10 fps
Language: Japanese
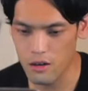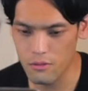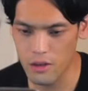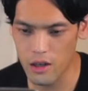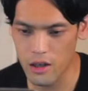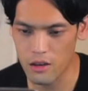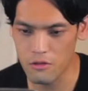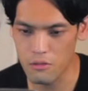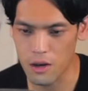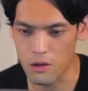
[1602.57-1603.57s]
ルビ焼
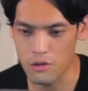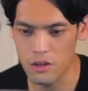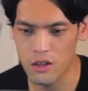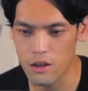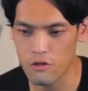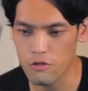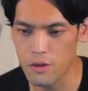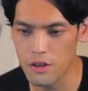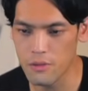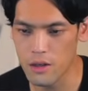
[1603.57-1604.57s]
肉もまあ美味しいで牛
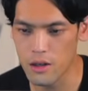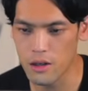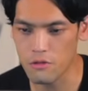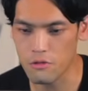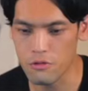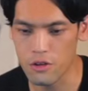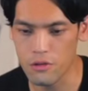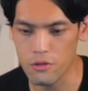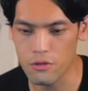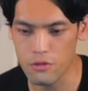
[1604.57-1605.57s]
飯バーガーと
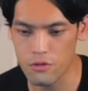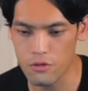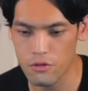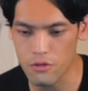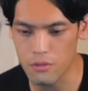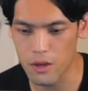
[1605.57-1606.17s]
ホイコーローと、